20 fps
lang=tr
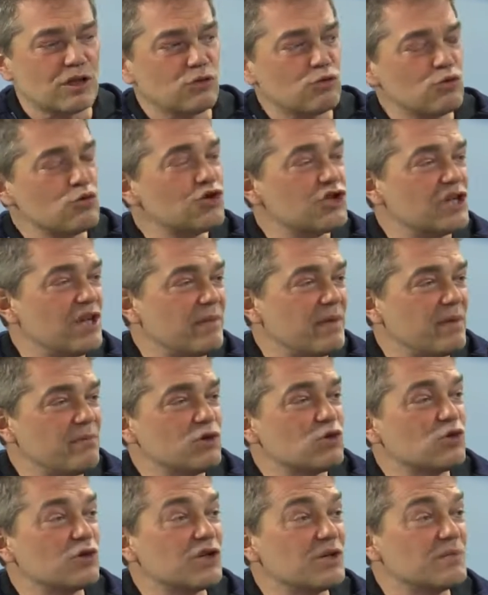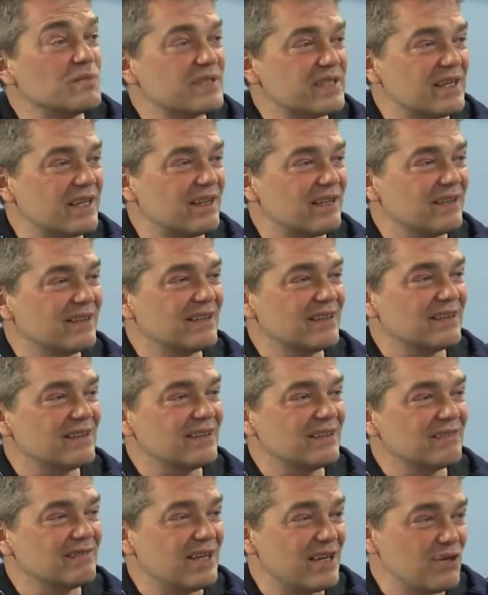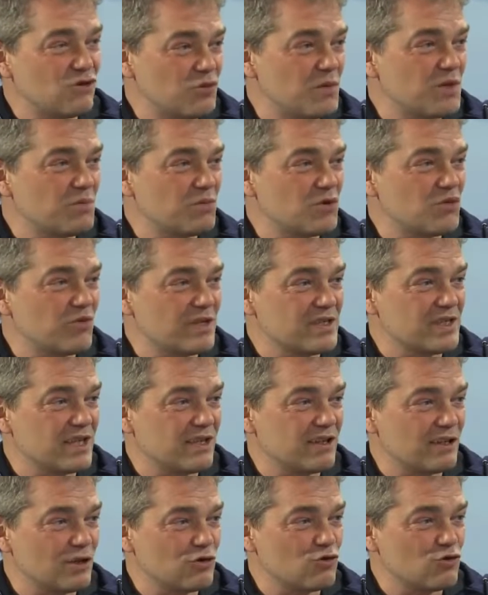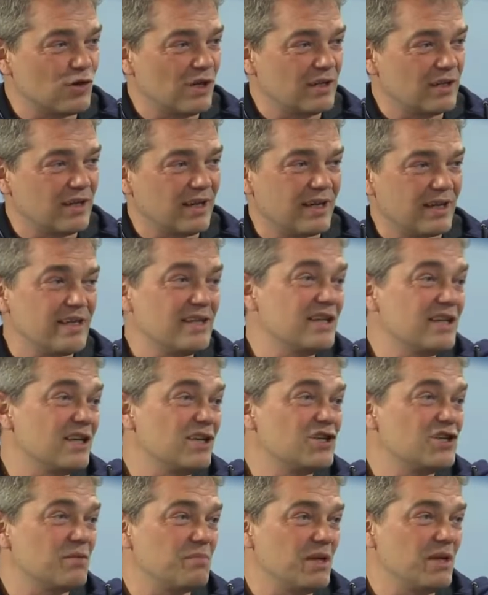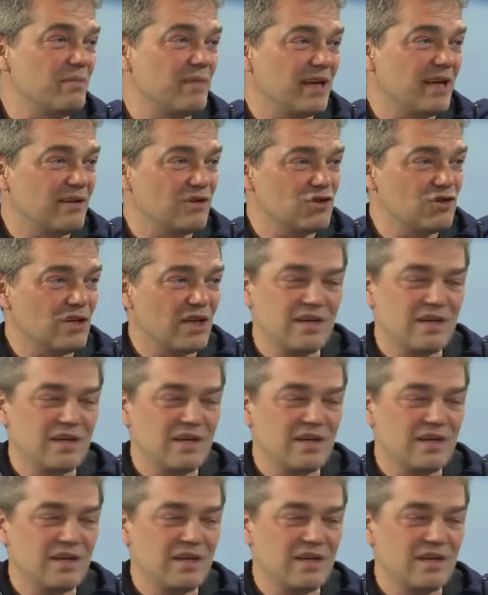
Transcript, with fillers: Onlar Türkçe'ye hemen birçok kimse tercüme etmiş vaziyette şu anda. Hani İngilizce bilmeyen için.